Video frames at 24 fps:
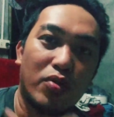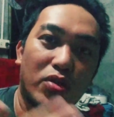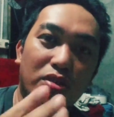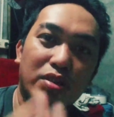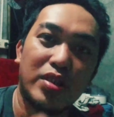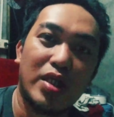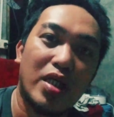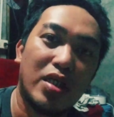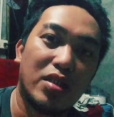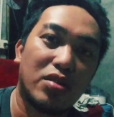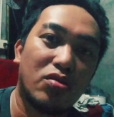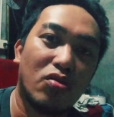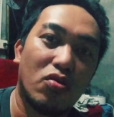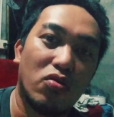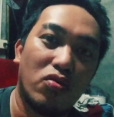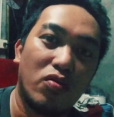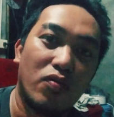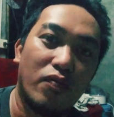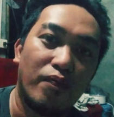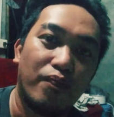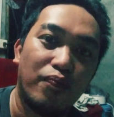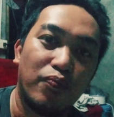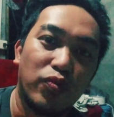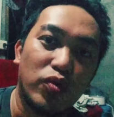proseso
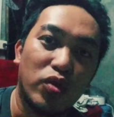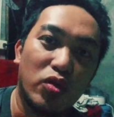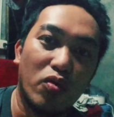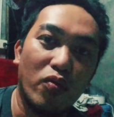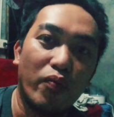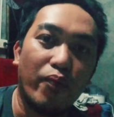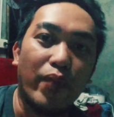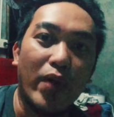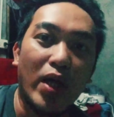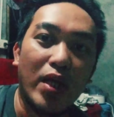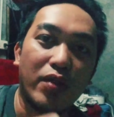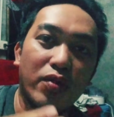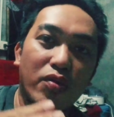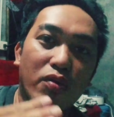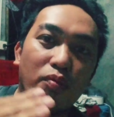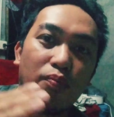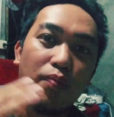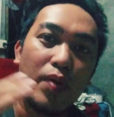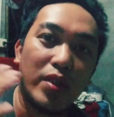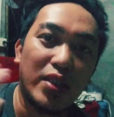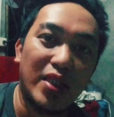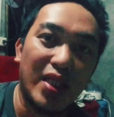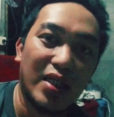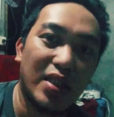kung
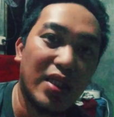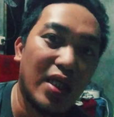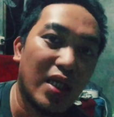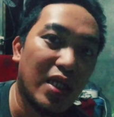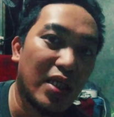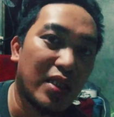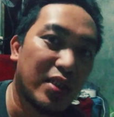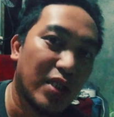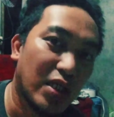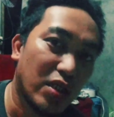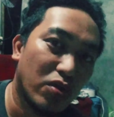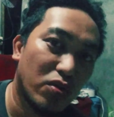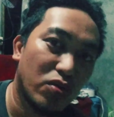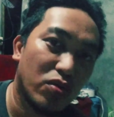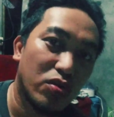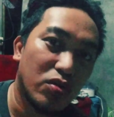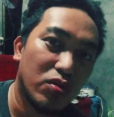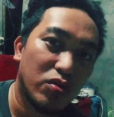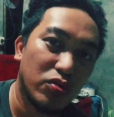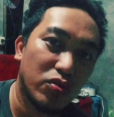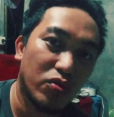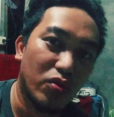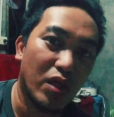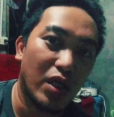paano padadala sa'yo
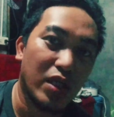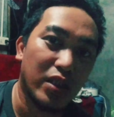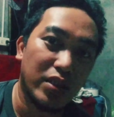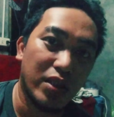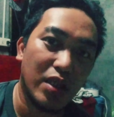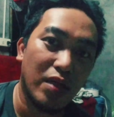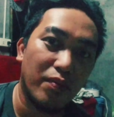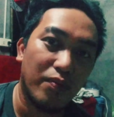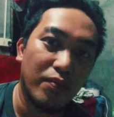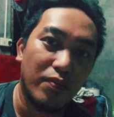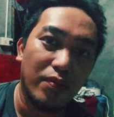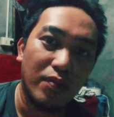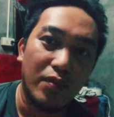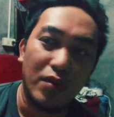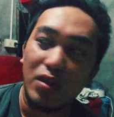yung item.